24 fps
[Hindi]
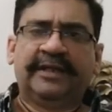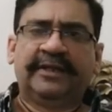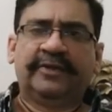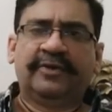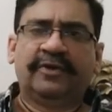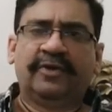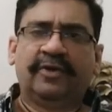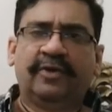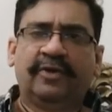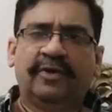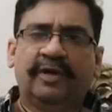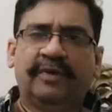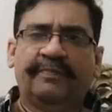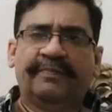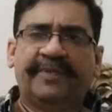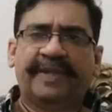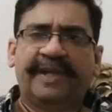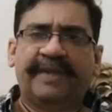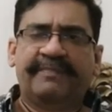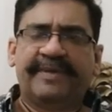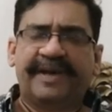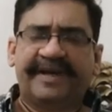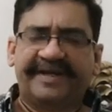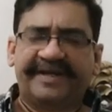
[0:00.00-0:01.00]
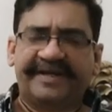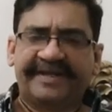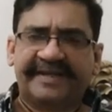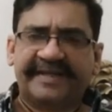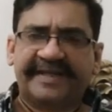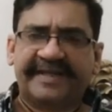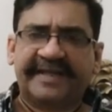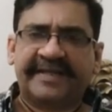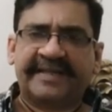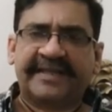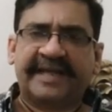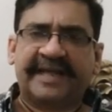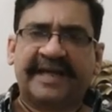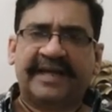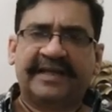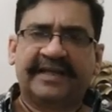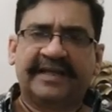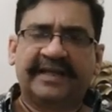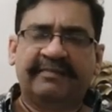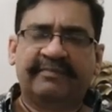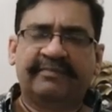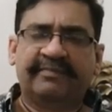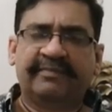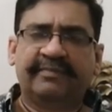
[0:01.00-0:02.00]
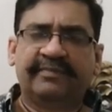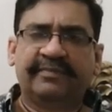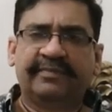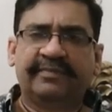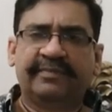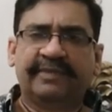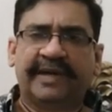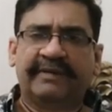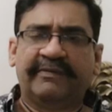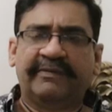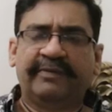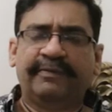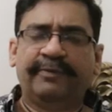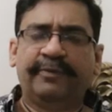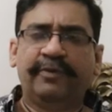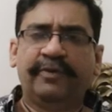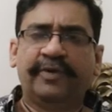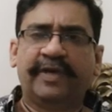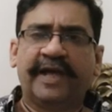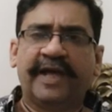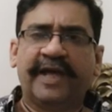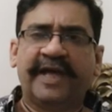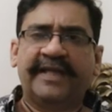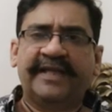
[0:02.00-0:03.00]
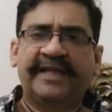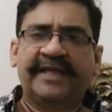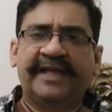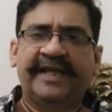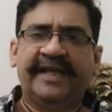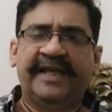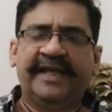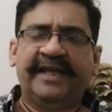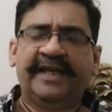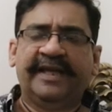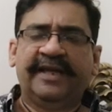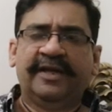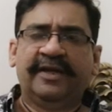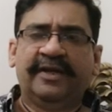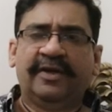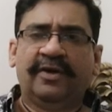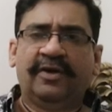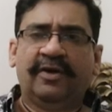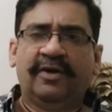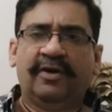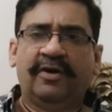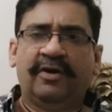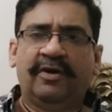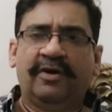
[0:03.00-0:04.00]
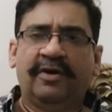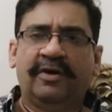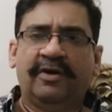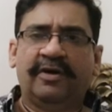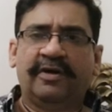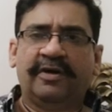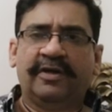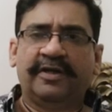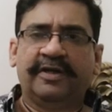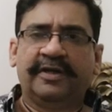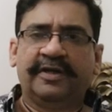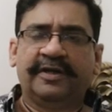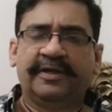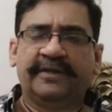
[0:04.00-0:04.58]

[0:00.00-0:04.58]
तो अपने पेरेंट्स के साथ हम भावलपुर गए थे और